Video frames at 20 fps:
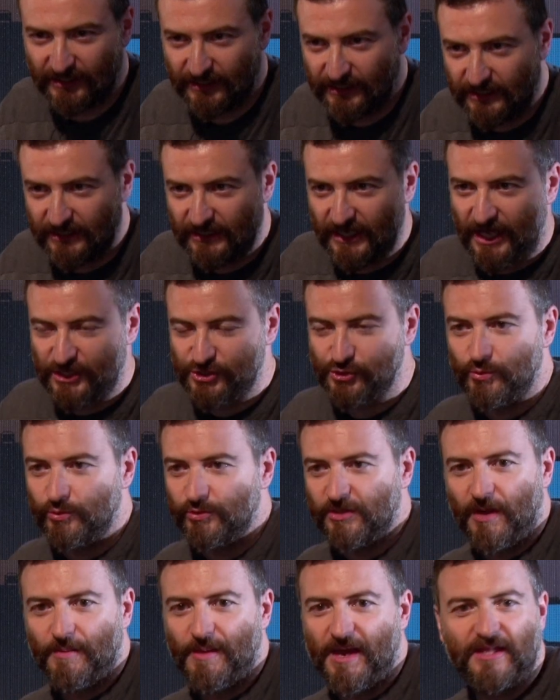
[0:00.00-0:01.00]

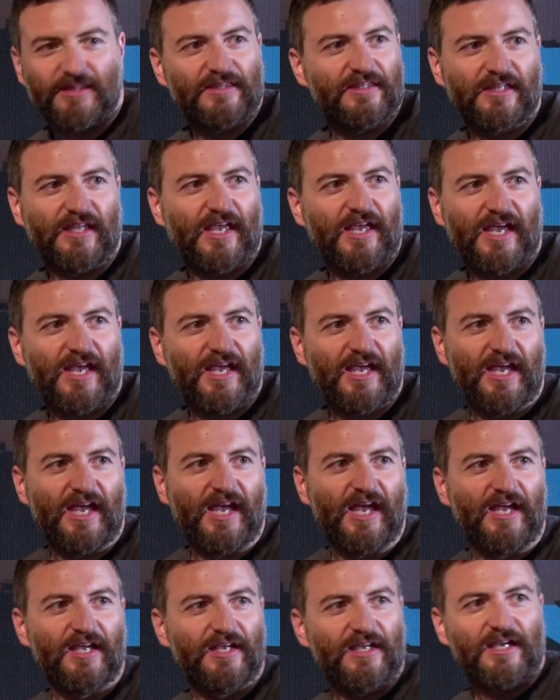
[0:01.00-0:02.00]

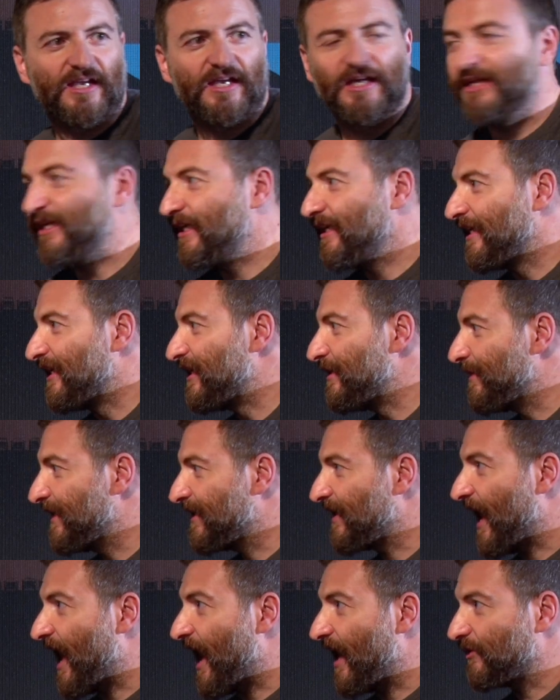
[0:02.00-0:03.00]
assolutamente limitati.
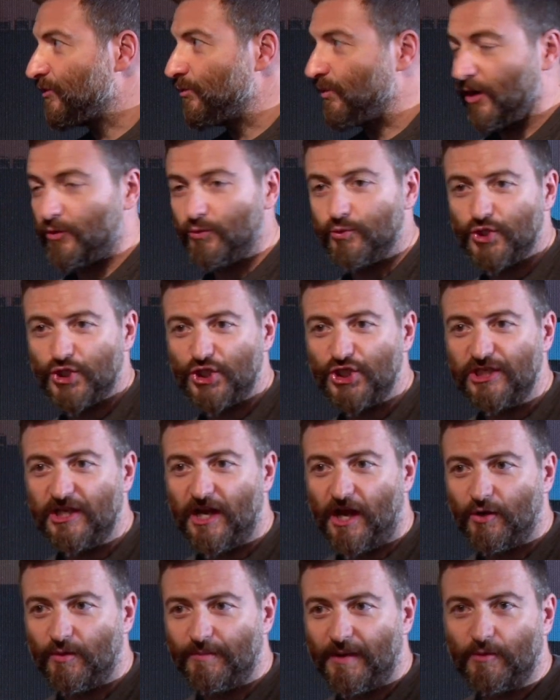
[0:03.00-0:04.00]
limitati. una
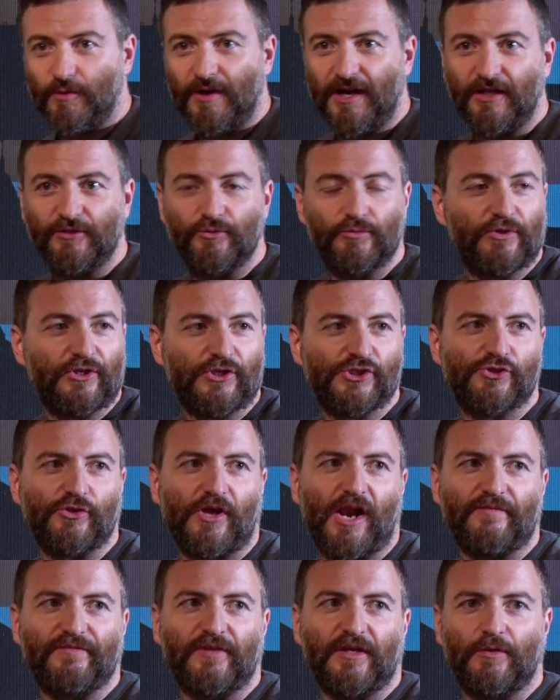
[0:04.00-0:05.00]
cucina come quella di un
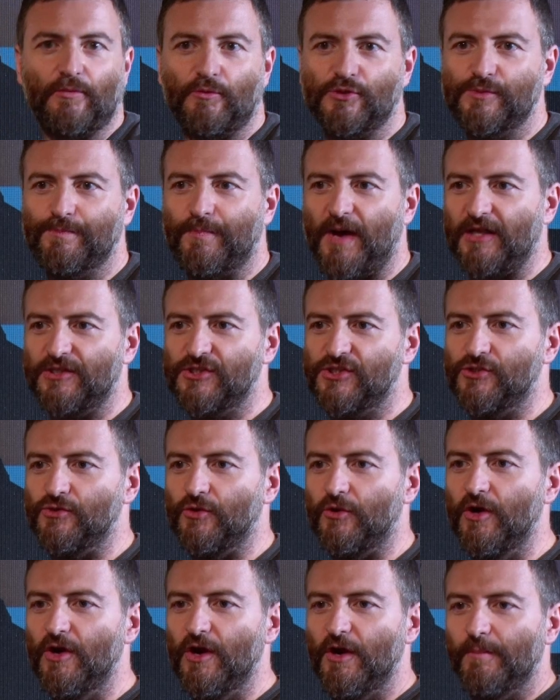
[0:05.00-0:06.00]
ristorante che è uno
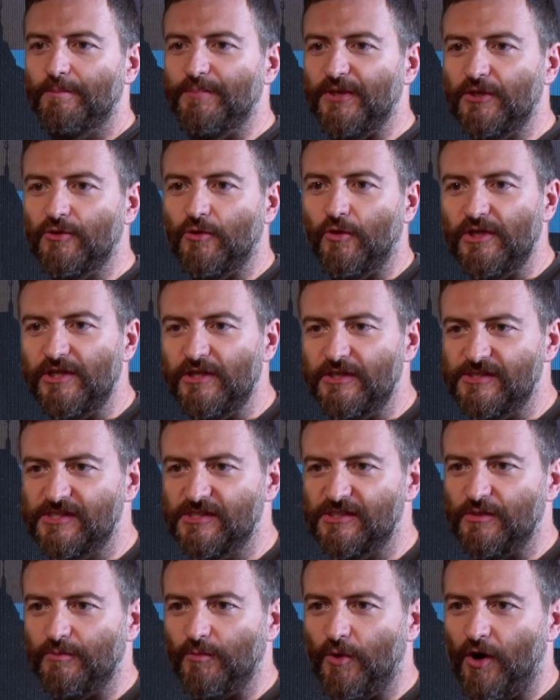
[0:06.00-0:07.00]
spazio
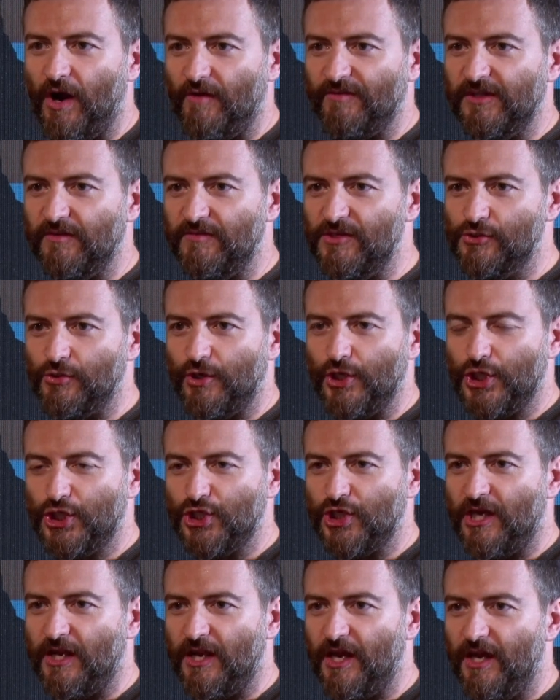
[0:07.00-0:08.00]
piccolissimo, avete visto le
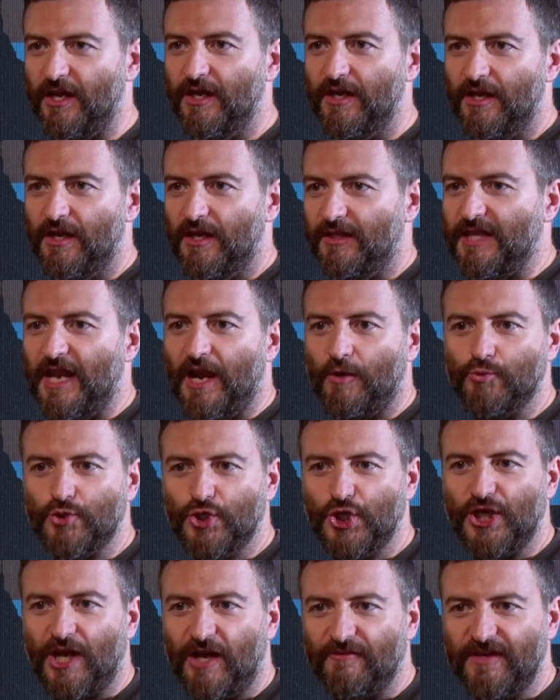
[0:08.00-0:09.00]
scene nella
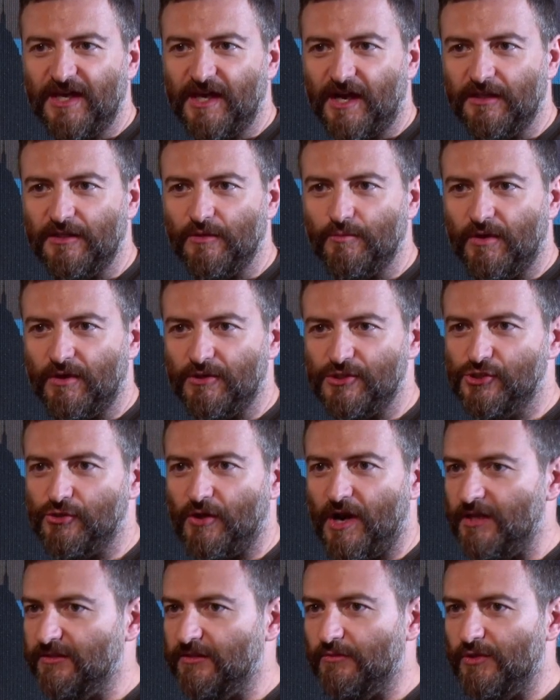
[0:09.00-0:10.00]
cucina vera di quel
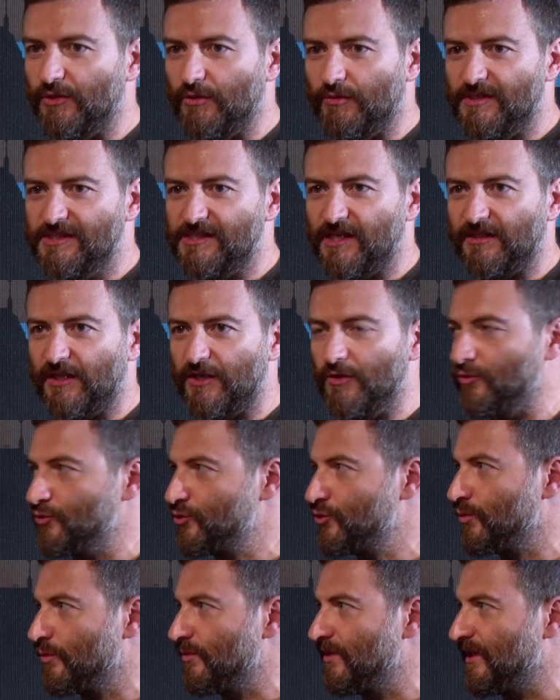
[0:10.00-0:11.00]
ristorante, quindi non è stata
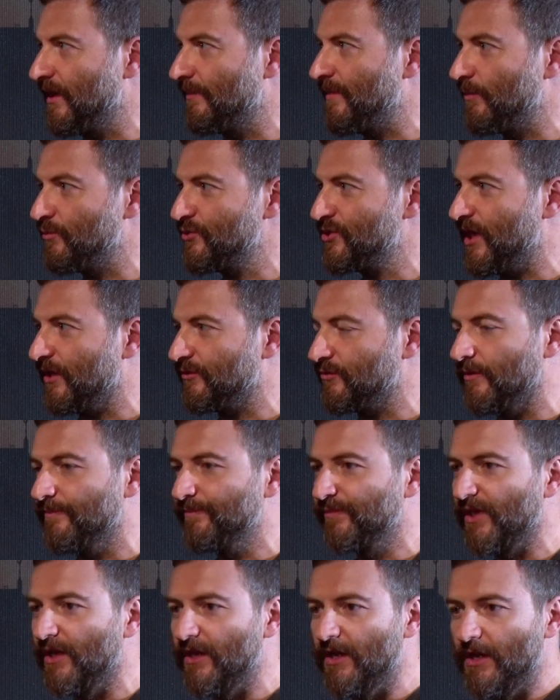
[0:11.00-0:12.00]
ricostruita, abbiamo
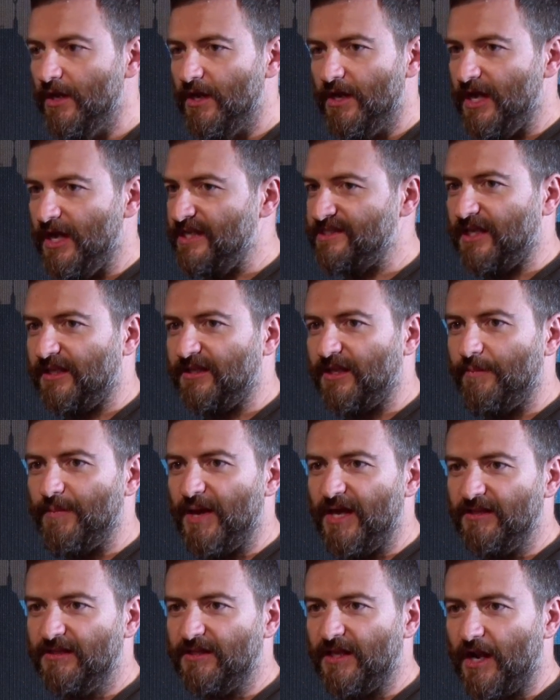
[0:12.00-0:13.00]
usato
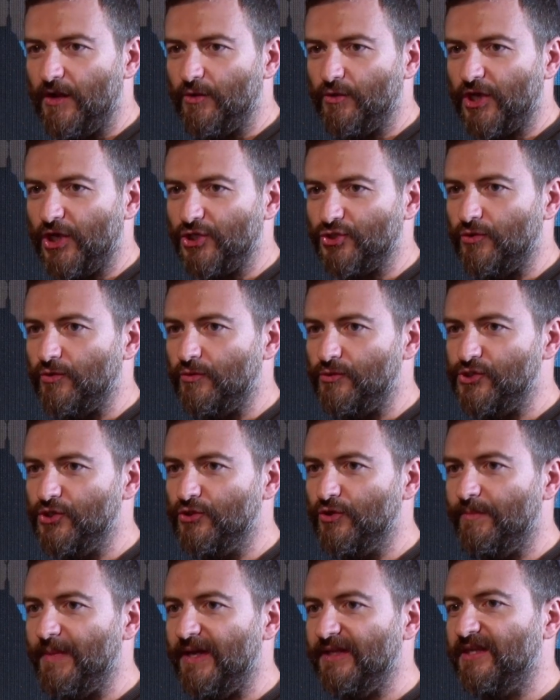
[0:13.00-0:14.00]
esattamente la location
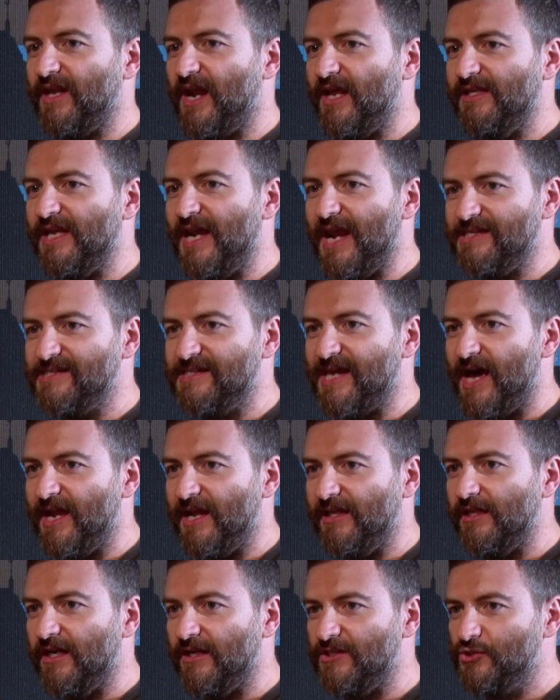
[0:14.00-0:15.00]
così com'è, tranne la
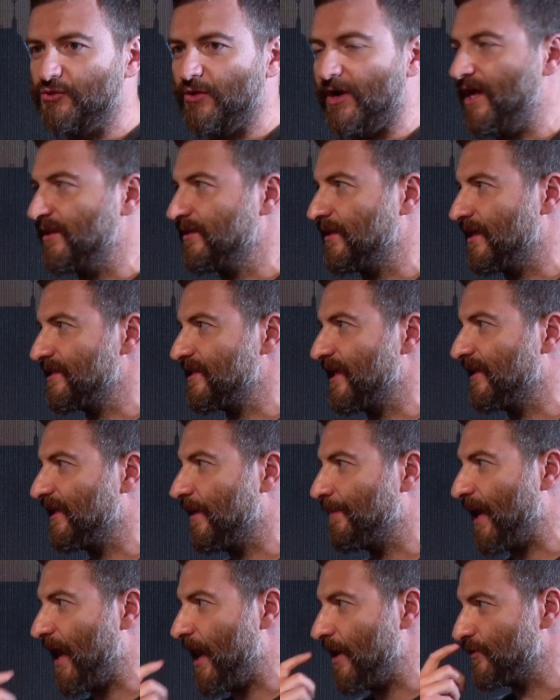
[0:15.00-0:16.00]
sala del ristorante, la sala
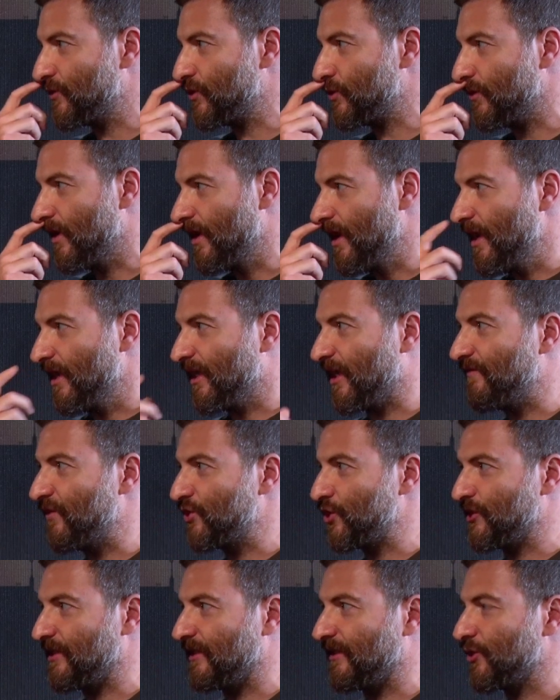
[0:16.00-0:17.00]
da pranzo, che
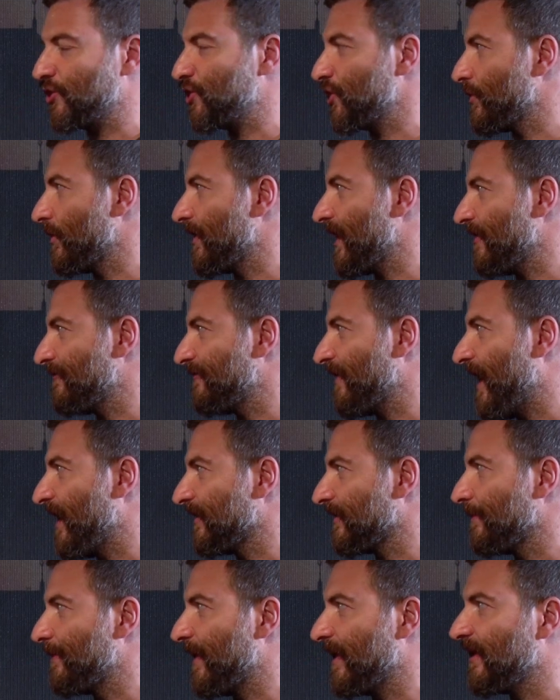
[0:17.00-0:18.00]
invece è stata
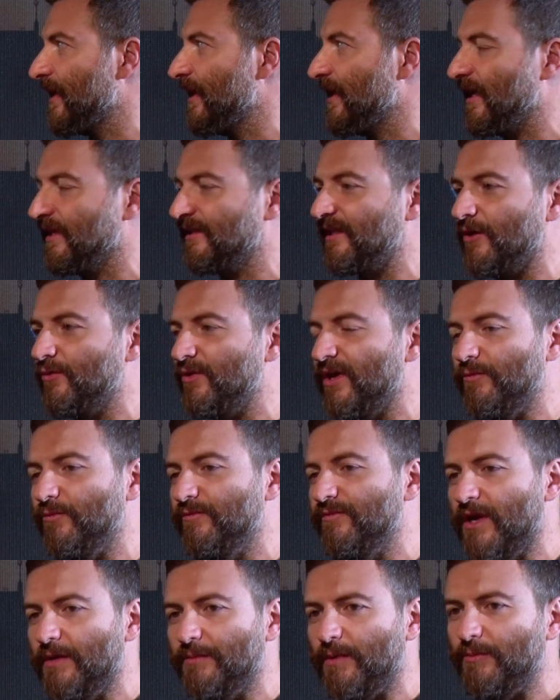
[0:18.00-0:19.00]
scenografata perché in realtà non è
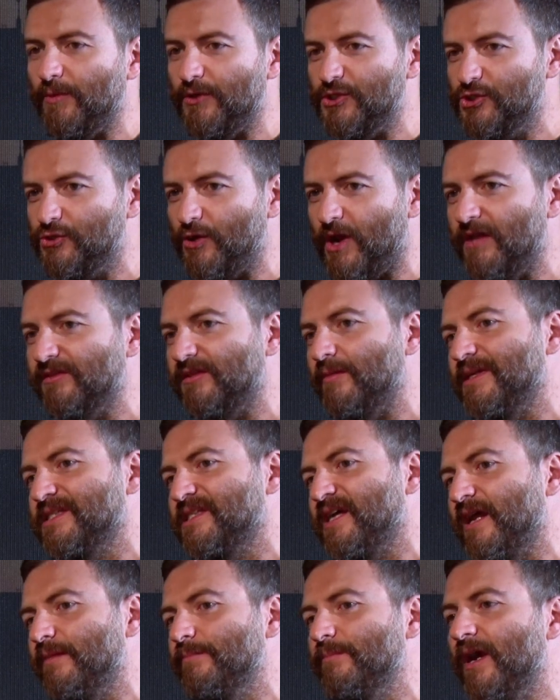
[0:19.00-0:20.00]
un vero e proprio ristorante,
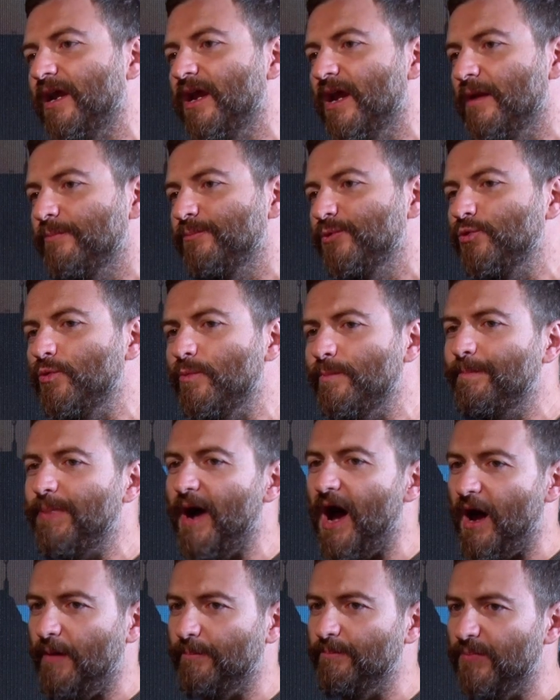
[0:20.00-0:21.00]
ma sarebbe più un
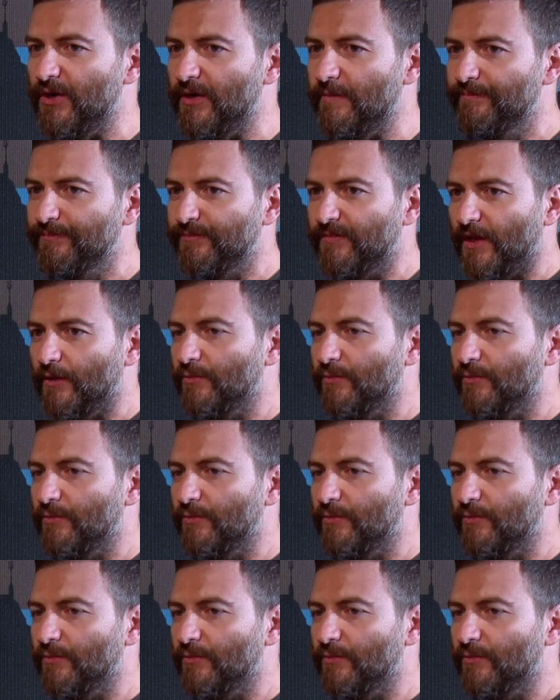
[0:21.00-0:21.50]
pub.